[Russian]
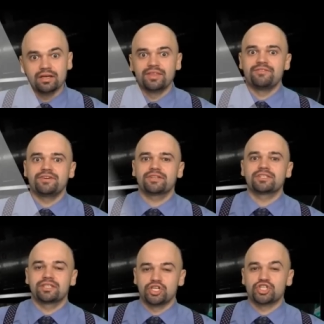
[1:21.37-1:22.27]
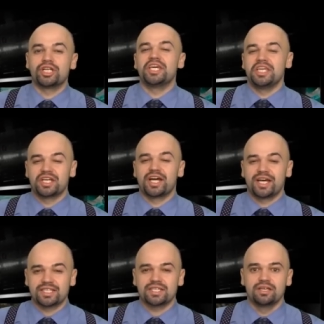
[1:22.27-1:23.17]
Наверное, слышали и не
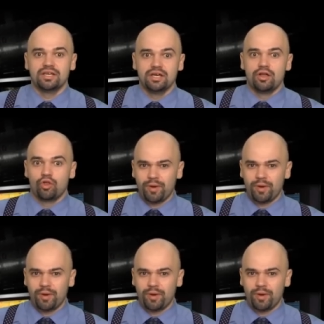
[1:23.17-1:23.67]
раз. Но